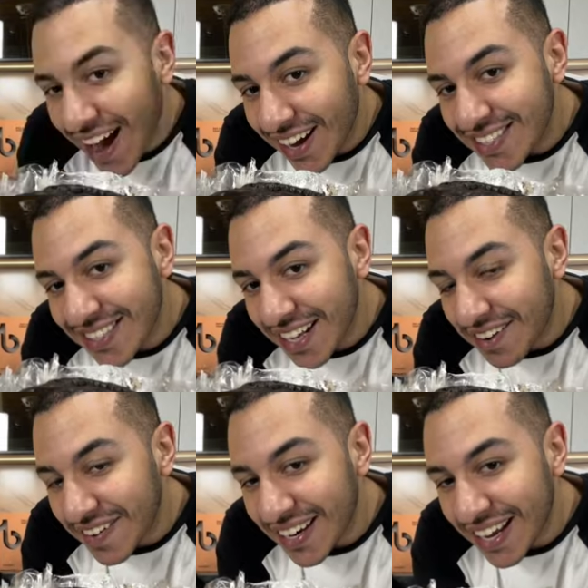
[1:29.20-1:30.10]
حاسس ان انا
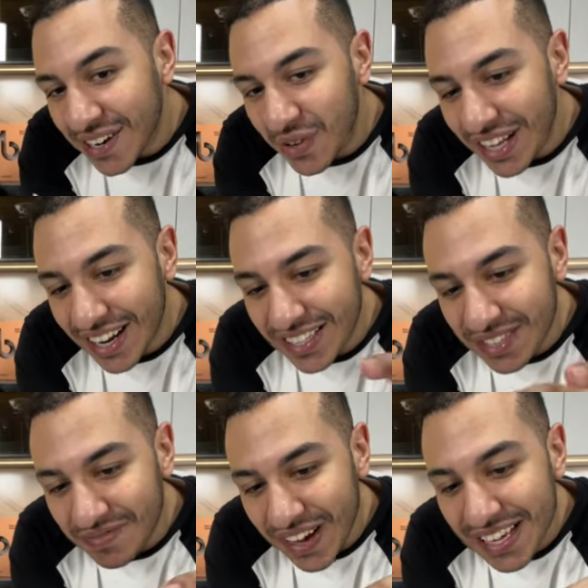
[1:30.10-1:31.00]
فنان والله
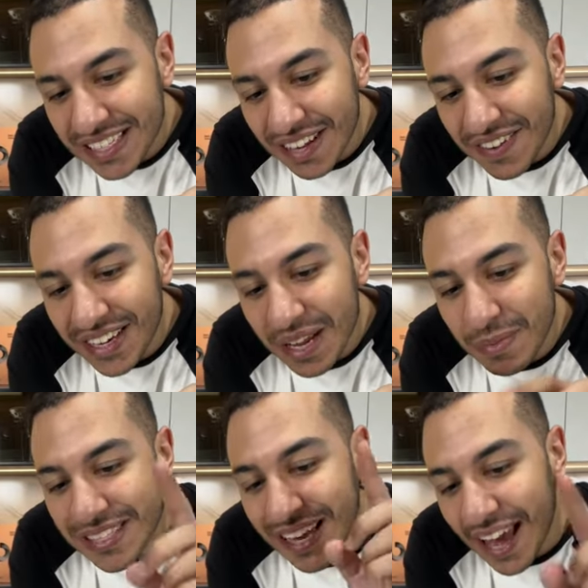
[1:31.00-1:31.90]
العظيم حاسس ان انا فنان
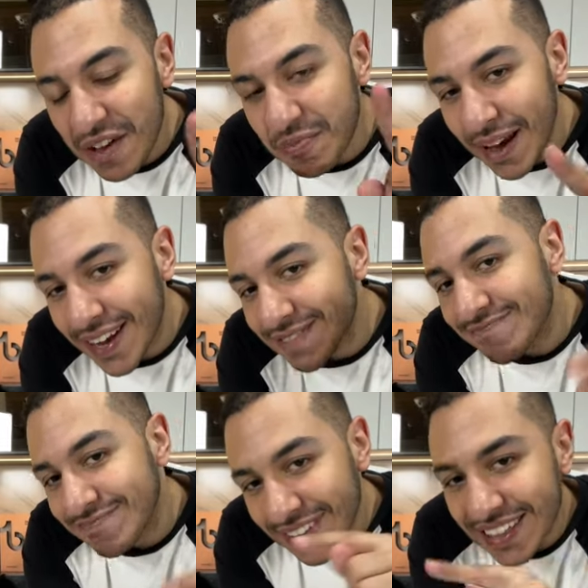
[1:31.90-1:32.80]
بس خايف بقى
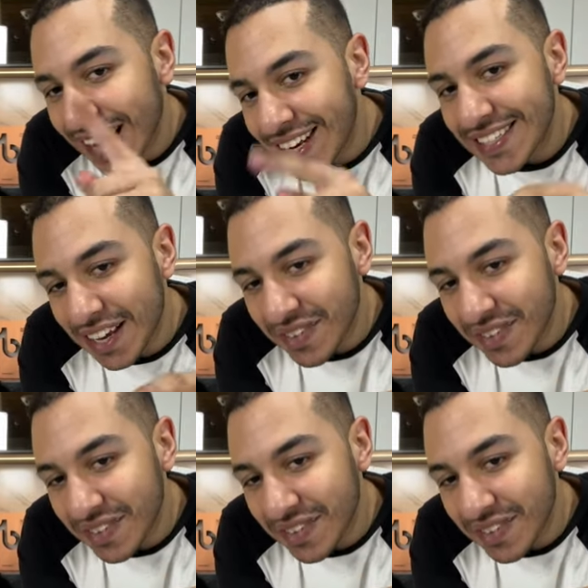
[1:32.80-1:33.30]
تطلع لازقه